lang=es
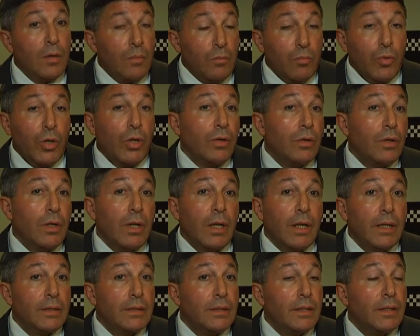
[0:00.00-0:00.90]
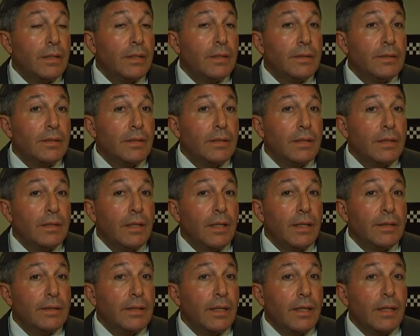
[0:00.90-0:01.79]
Bueno, este,
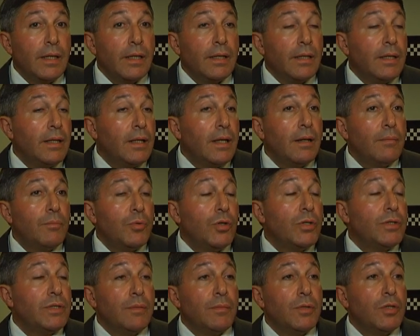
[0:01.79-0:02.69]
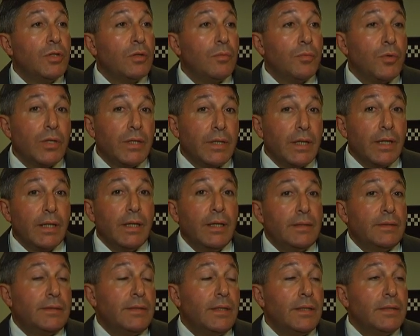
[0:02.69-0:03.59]
las, tareas de la Policía
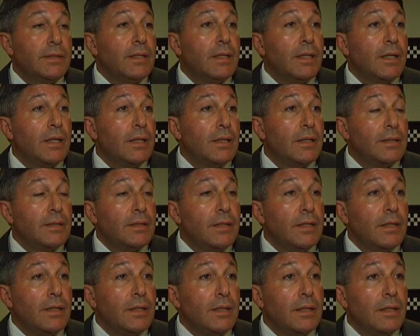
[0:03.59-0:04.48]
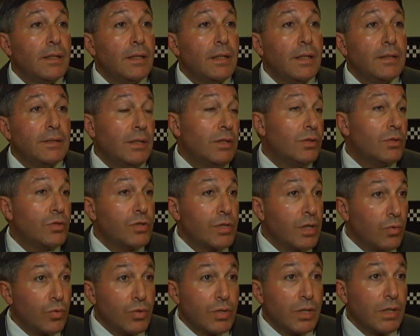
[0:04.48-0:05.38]
Metropolitana se siguen este,
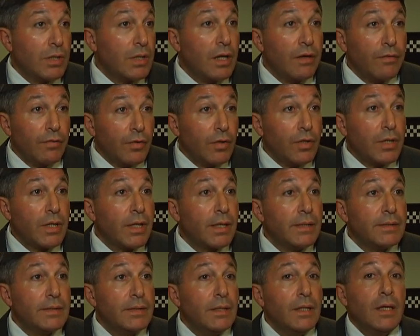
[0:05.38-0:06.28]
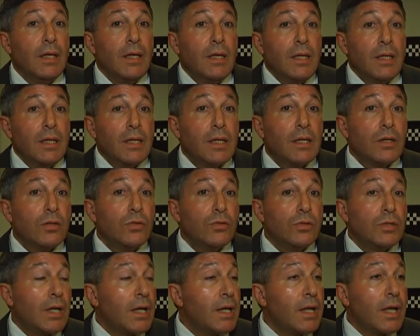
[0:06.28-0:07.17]
haciéndose escuchas telefónicas y
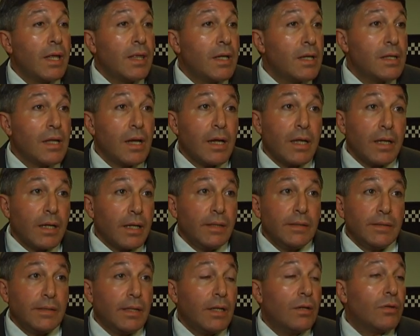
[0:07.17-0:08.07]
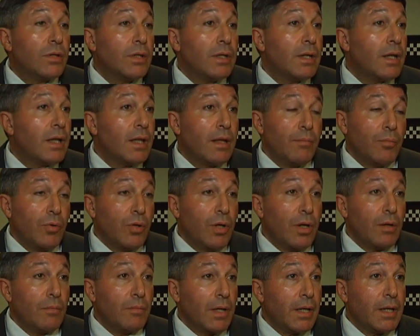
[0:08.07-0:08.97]
con tareas de inteligencia ordenada por
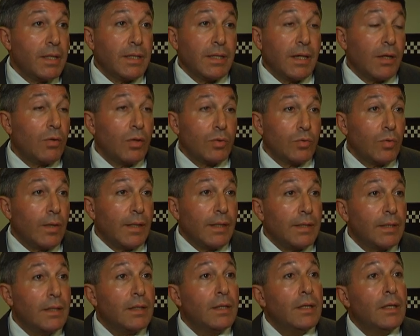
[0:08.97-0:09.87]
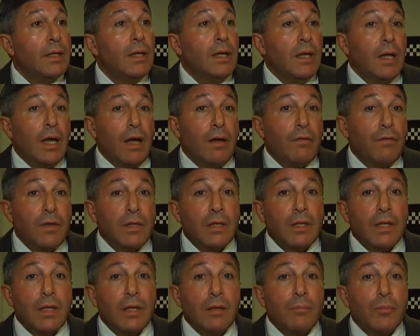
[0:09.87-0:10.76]
el magistrado actuante, a
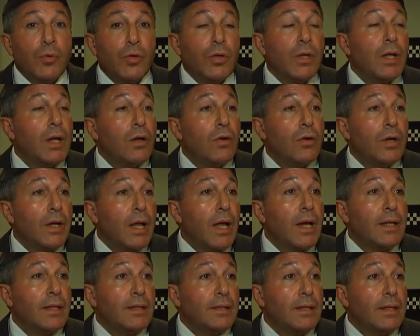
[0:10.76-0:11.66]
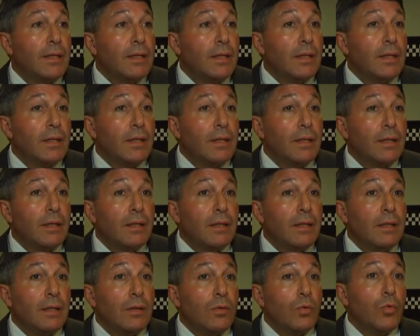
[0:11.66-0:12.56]
fin de poder lograr
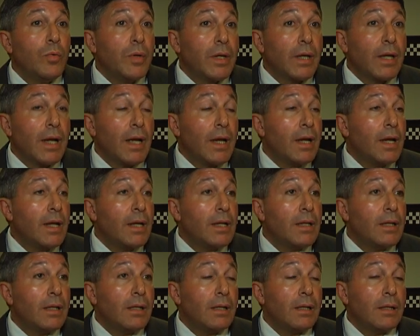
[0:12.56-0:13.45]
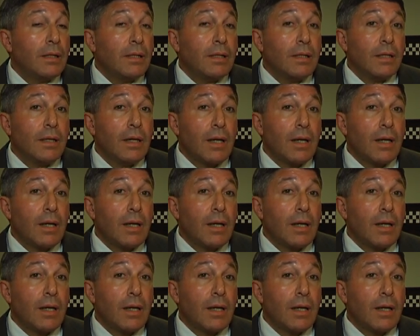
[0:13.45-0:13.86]
este, ubicar y